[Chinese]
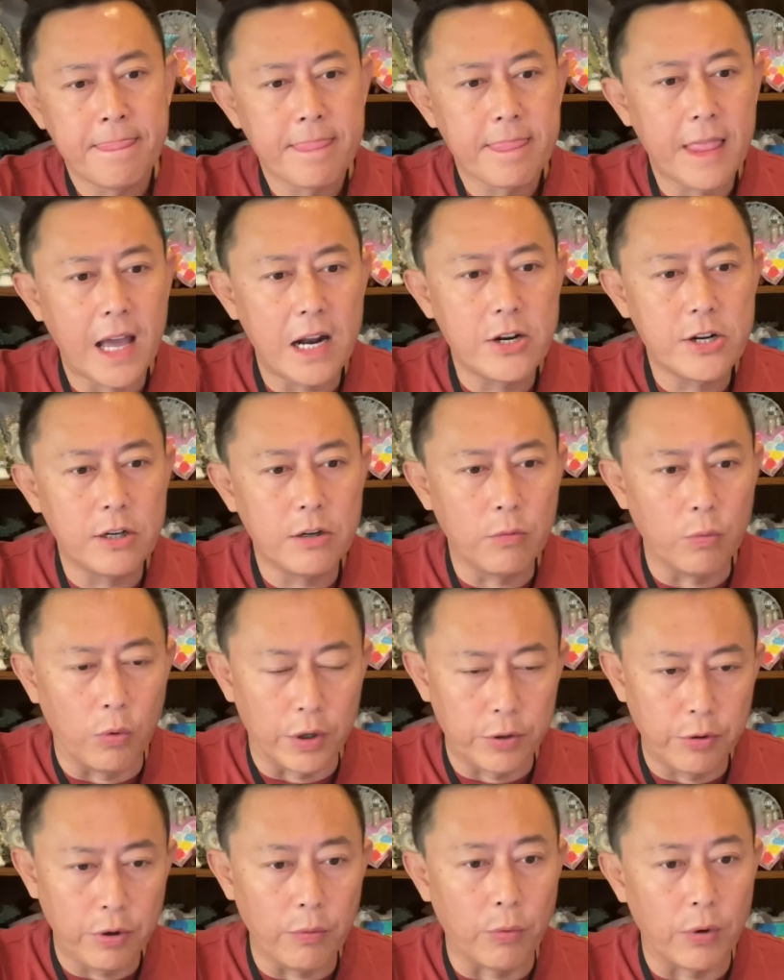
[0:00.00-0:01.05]
但是
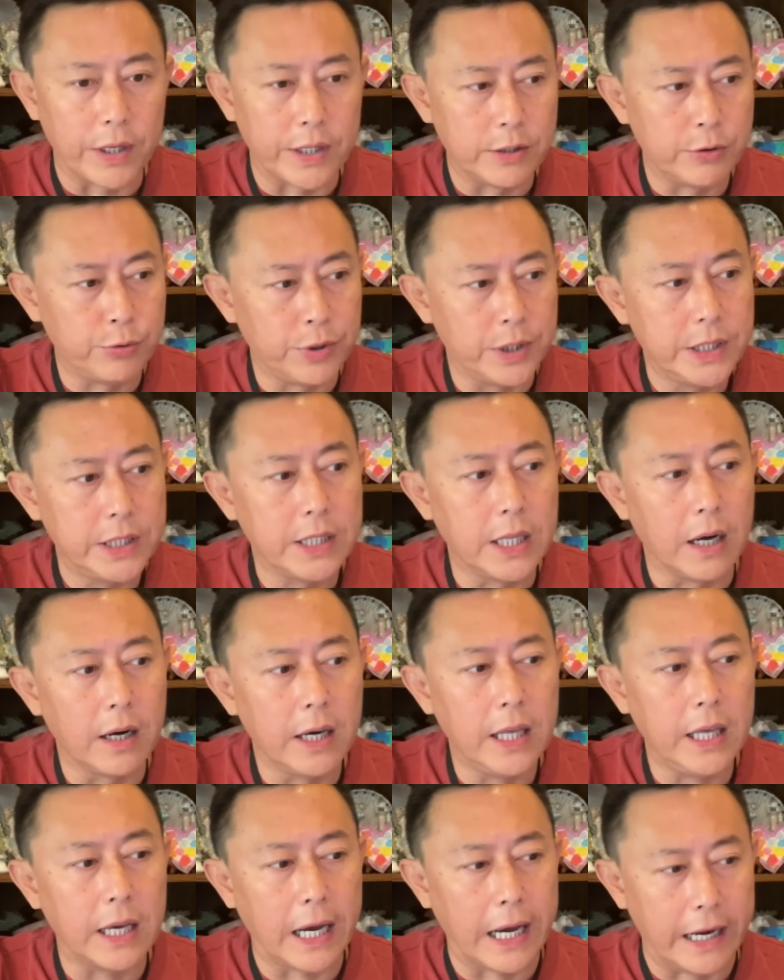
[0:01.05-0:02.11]
我对我的学习能
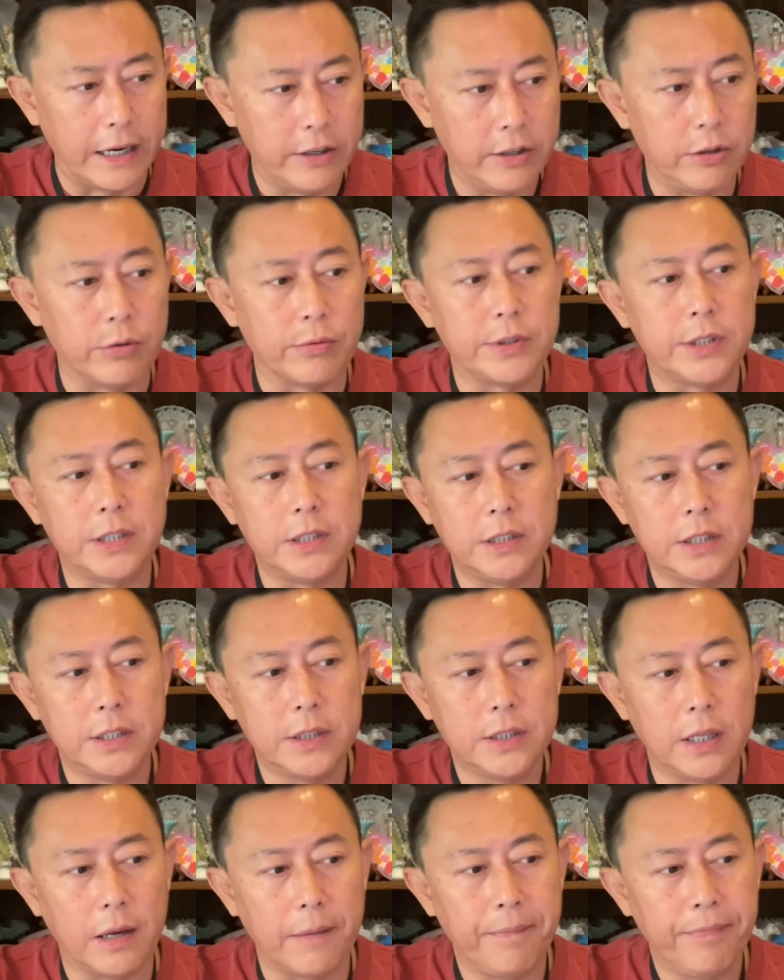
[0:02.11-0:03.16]
力还是有信
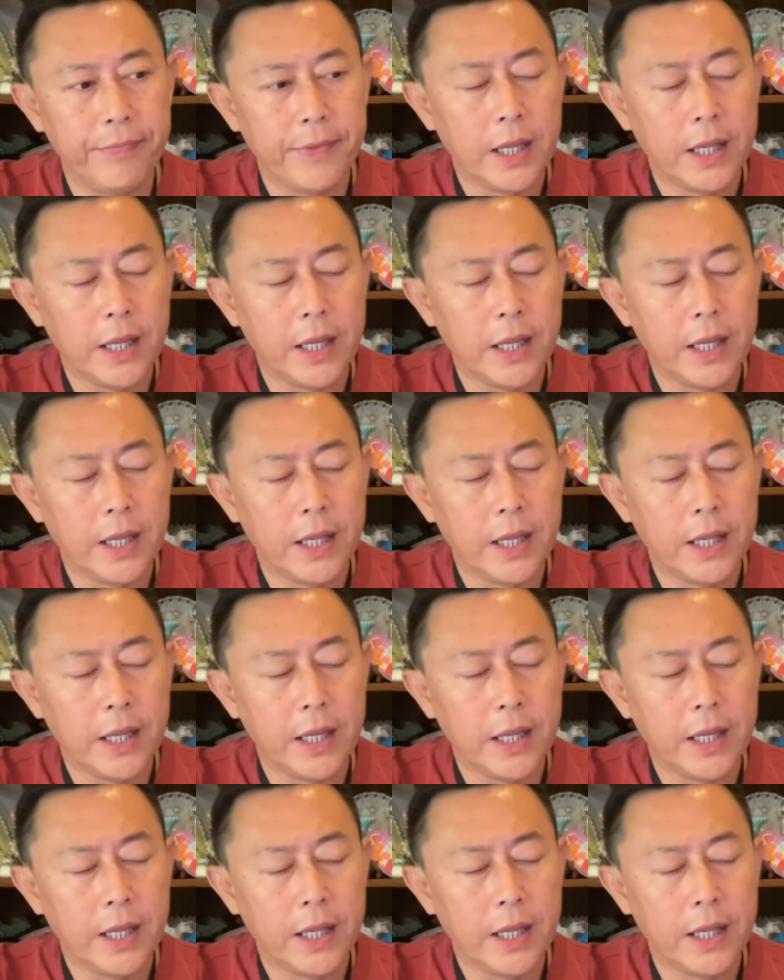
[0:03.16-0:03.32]
心的，